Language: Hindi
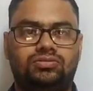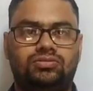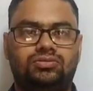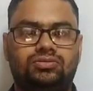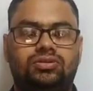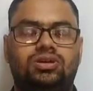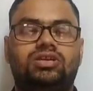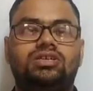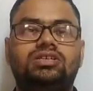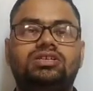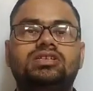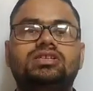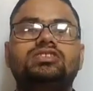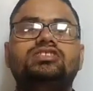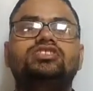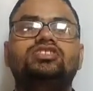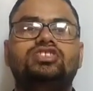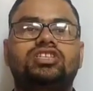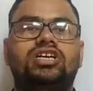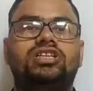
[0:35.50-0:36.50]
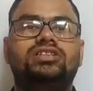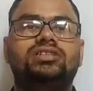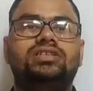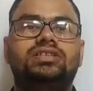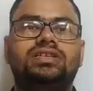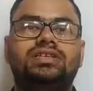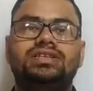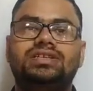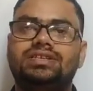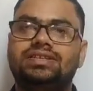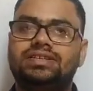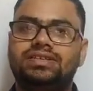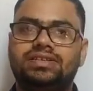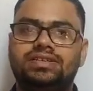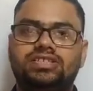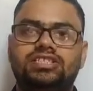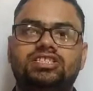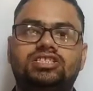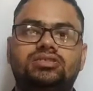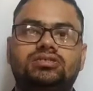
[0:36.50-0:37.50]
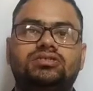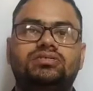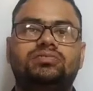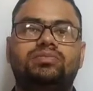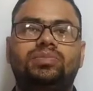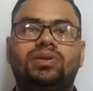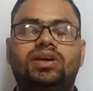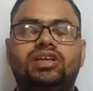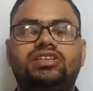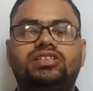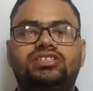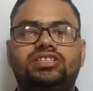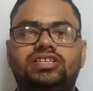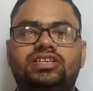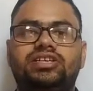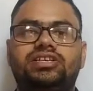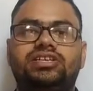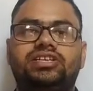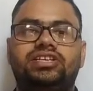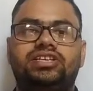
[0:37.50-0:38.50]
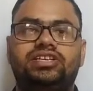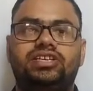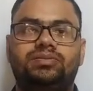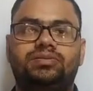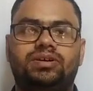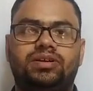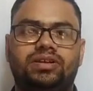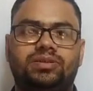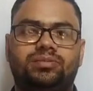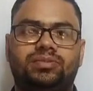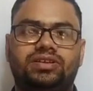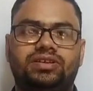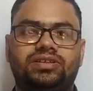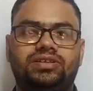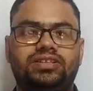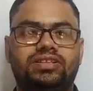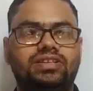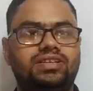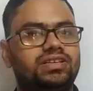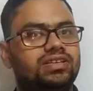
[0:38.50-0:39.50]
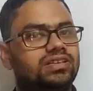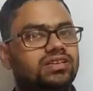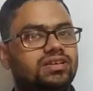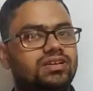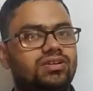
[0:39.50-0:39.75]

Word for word: तो आइए जानते हैं इस प्यारी सी ट्रिक के बारे में ठीक है